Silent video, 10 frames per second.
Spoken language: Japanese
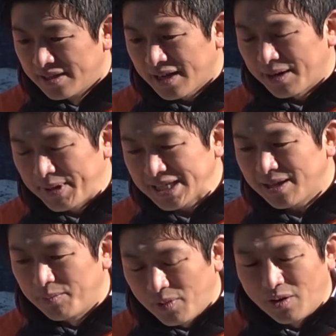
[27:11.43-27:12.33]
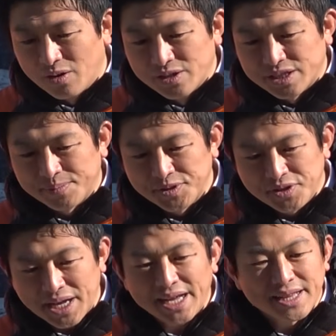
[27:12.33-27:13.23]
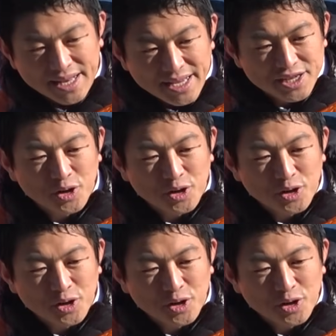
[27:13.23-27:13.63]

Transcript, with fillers: だから皆さんも自分の中でね、